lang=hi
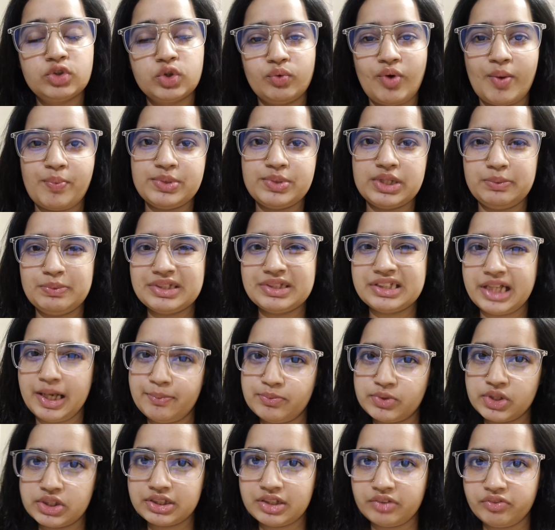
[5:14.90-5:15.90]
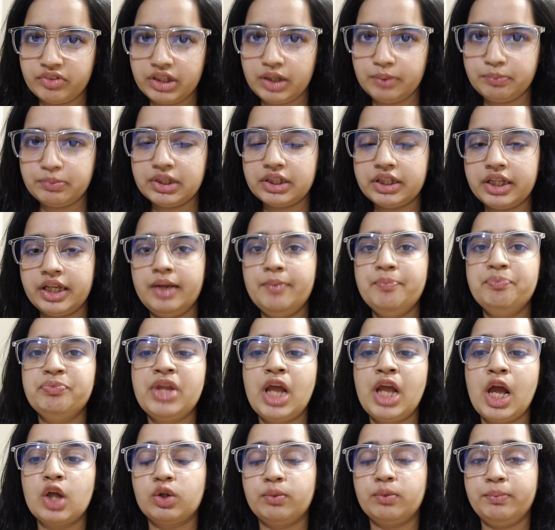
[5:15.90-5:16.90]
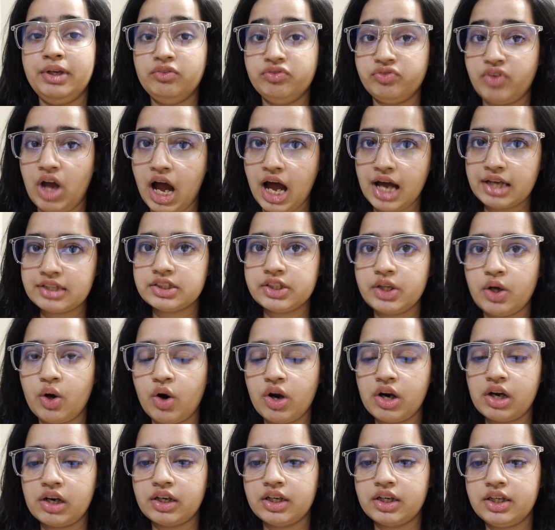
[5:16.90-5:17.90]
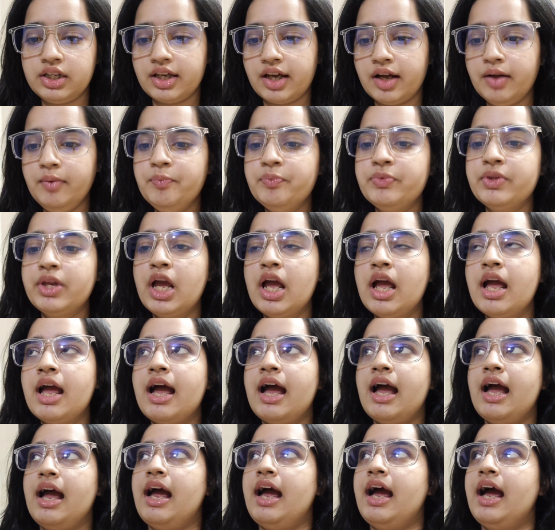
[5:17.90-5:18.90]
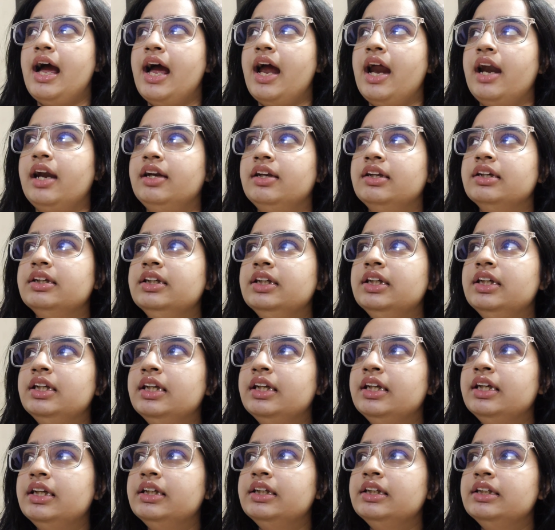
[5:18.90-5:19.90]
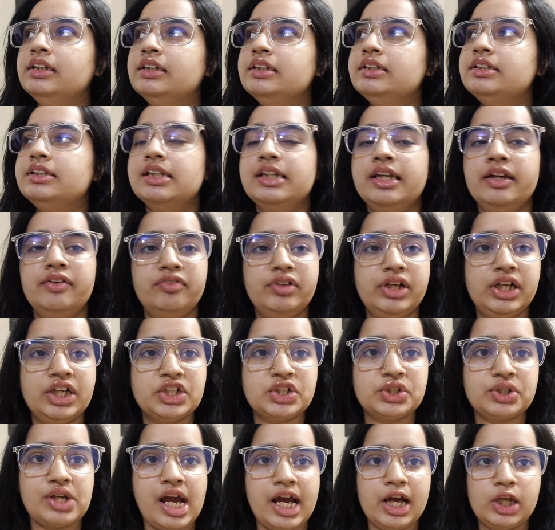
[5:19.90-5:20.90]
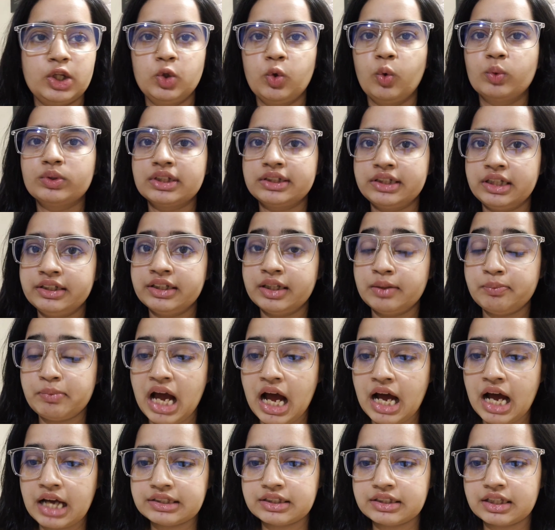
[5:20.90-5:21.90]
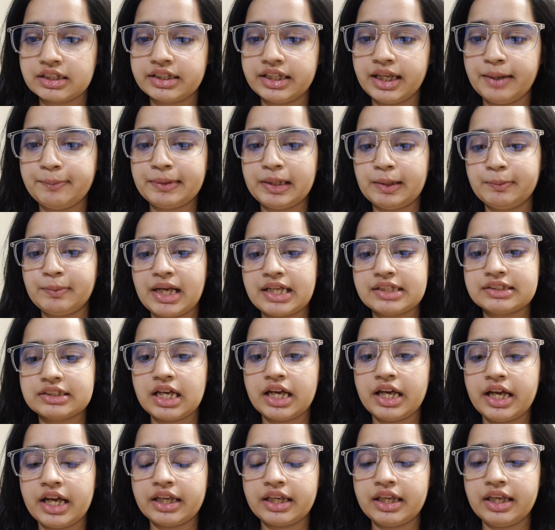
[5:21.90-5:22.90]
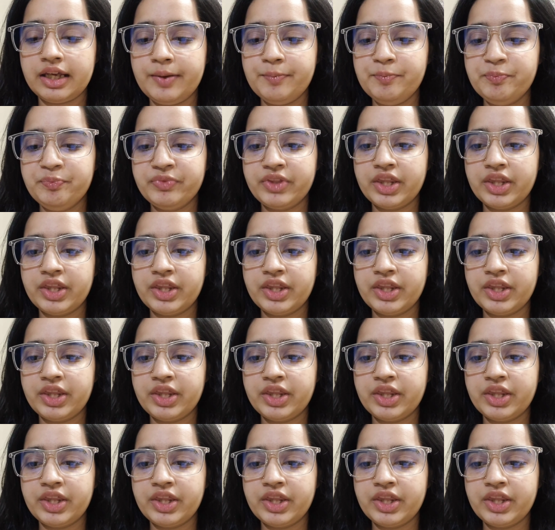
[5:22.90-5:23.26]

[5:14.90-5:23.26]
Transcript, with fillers: सो so, वेबसाइट पे सेम ड्रेस अवेलेबल थी तो मैंने वहां से ऑर्डर किया एंड डिलीवरी शायद दो से तीन दिन में आ सकती है मतलब ऐसा है कि